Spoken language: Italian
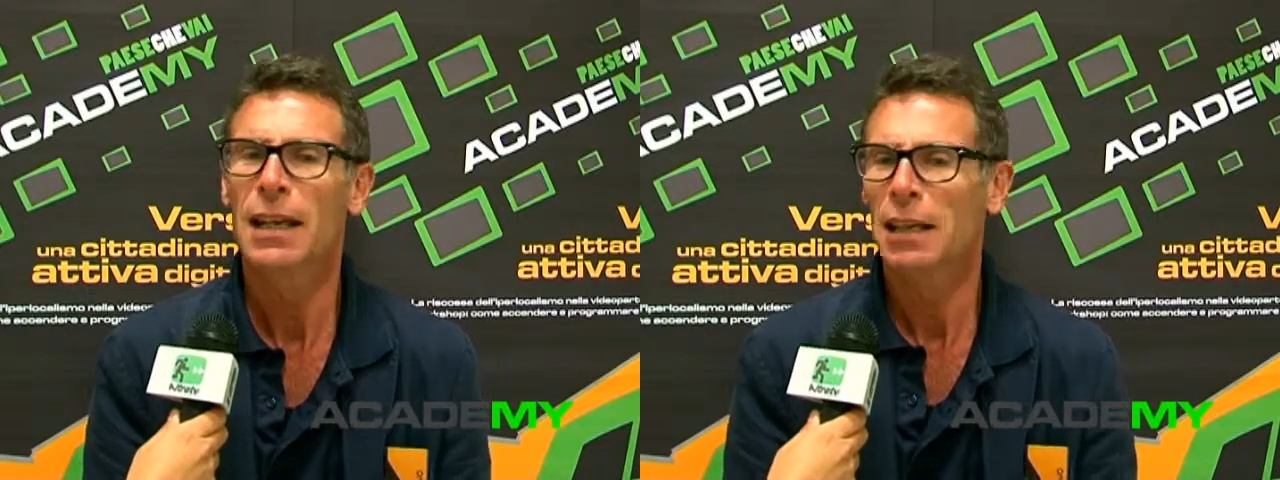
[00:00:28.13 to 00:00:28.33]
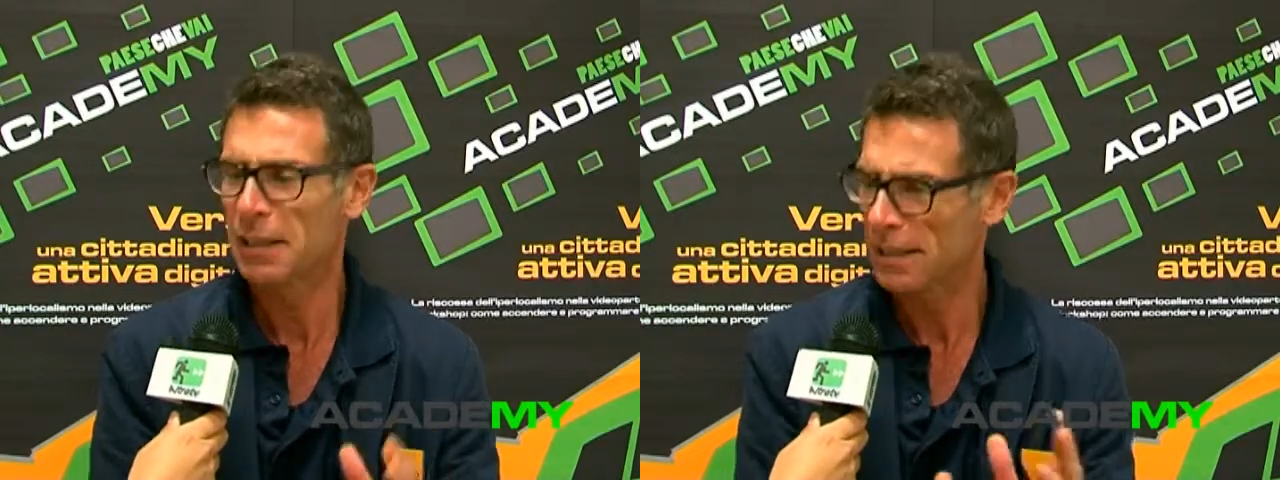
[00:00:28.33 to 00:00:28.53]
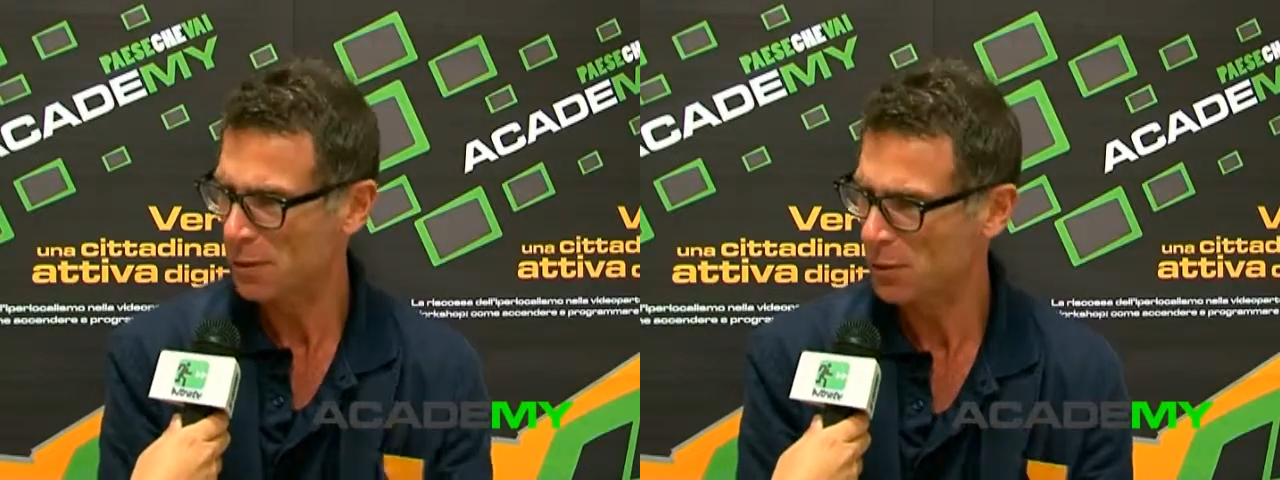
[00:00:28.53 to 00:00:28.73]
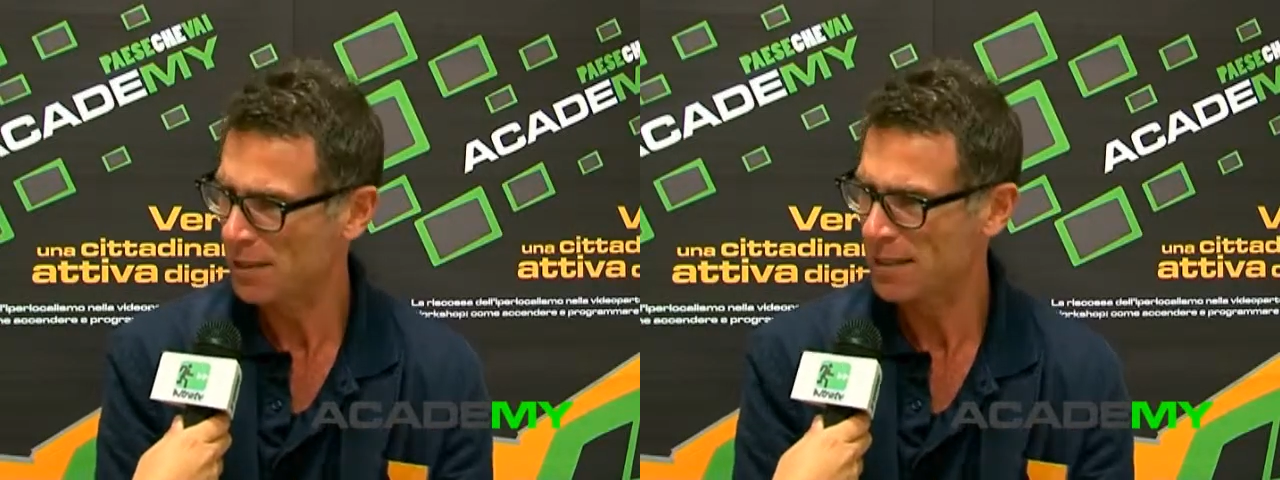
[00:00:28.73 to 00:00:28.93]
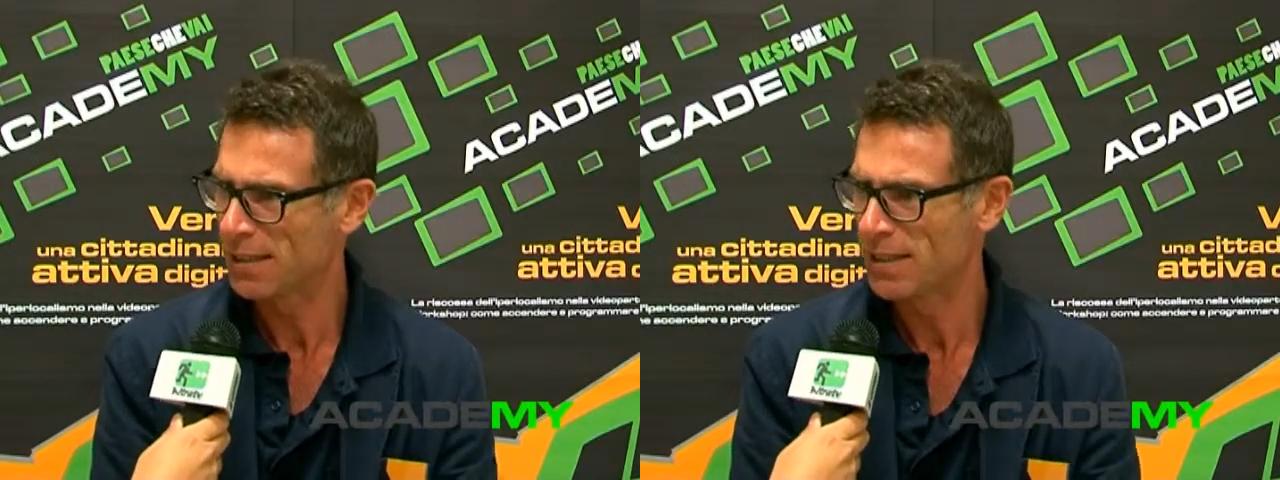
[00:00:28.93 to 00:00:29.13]
nel caso di
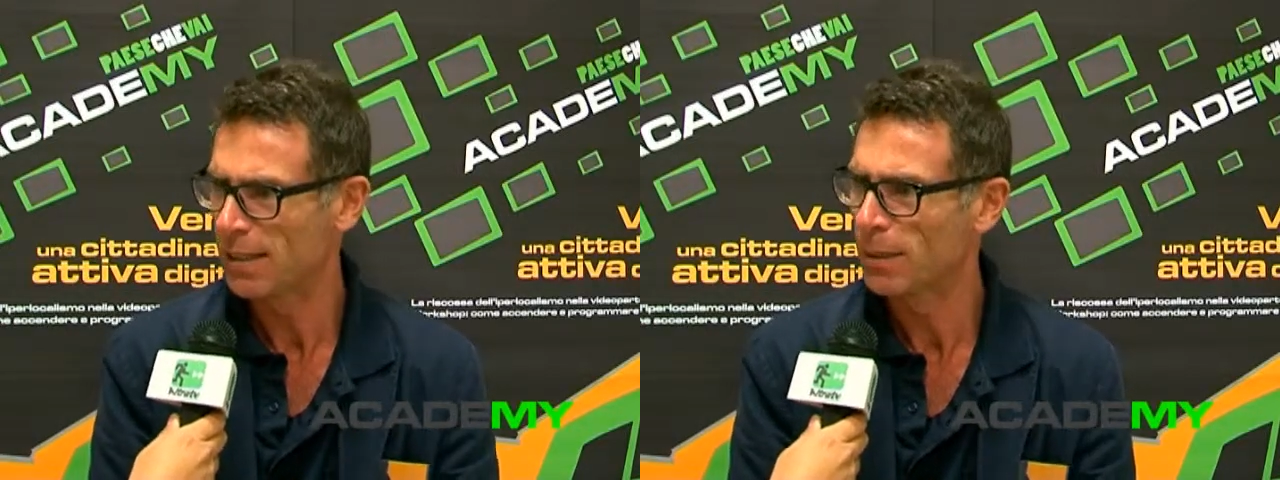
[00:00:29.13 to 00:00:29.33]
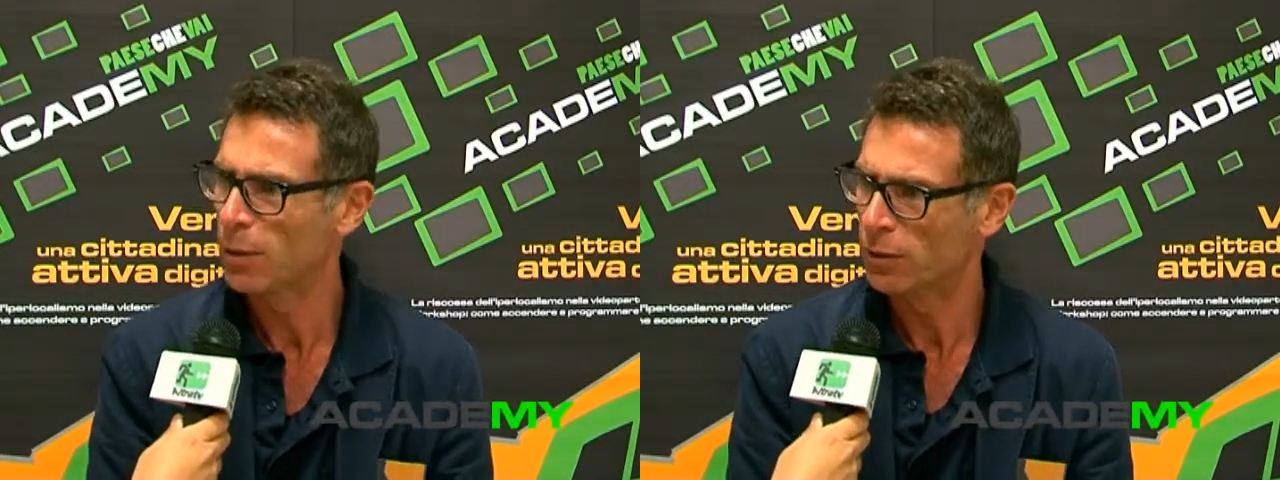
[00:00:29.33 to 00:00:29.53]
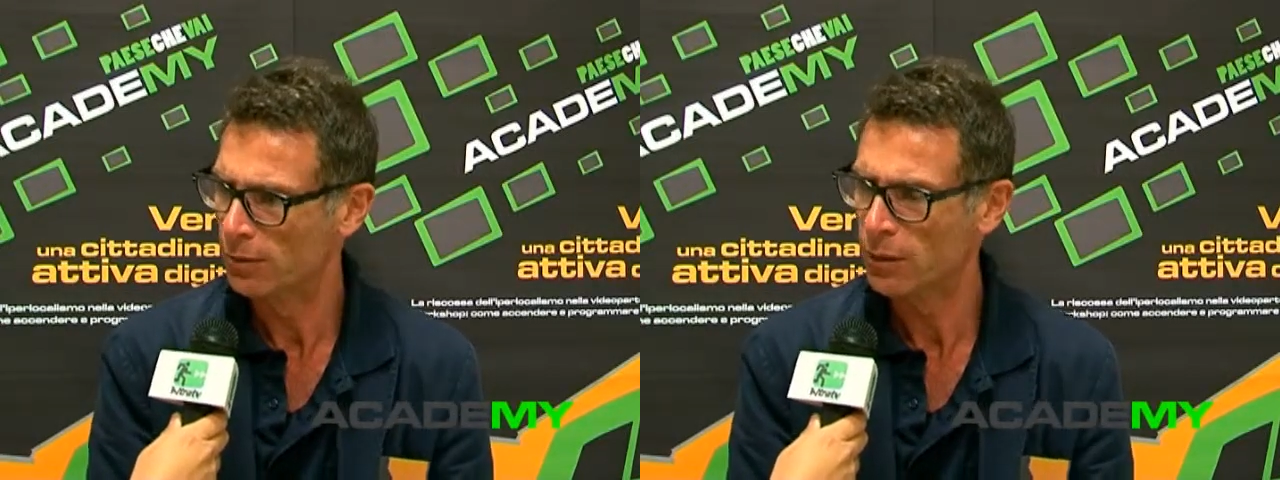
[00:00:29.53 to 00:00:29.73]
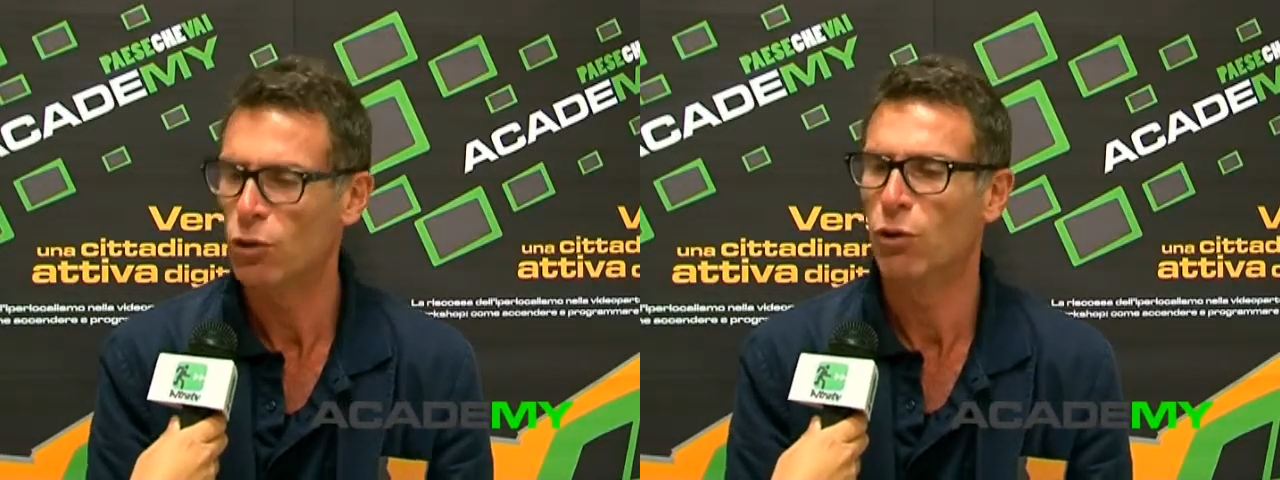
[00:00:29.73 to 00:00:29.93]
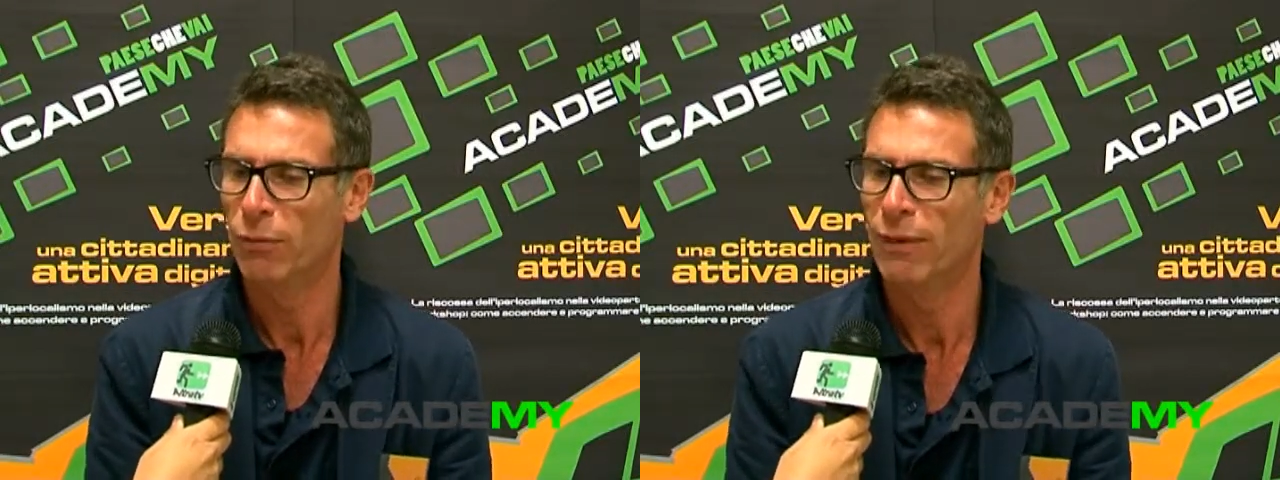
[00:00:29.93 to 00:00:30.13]
Citizen Report
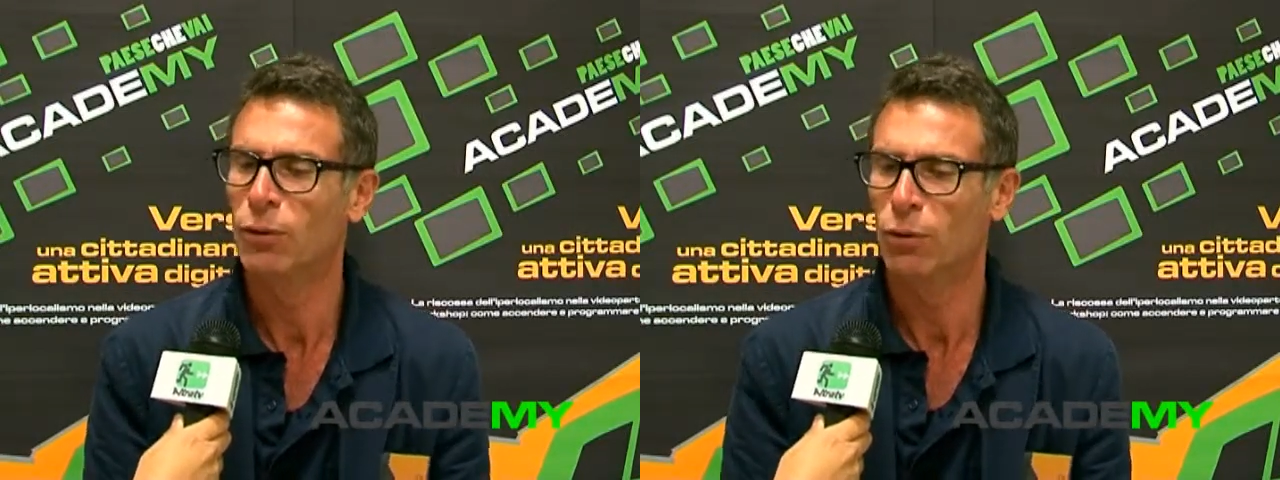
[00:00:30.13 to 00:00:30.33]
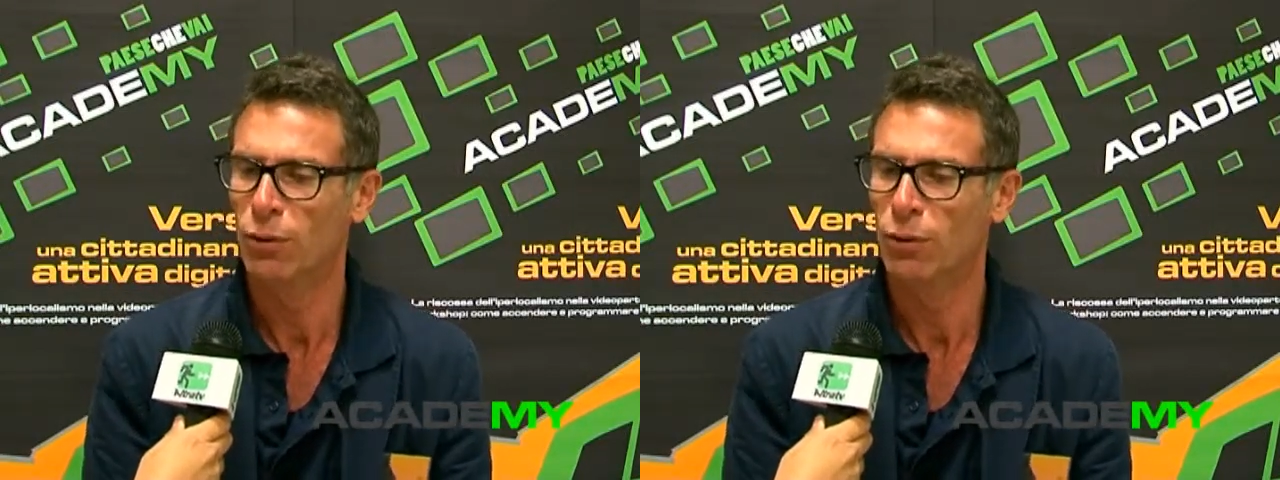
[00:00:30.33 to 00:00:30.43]
invece lo ha fatto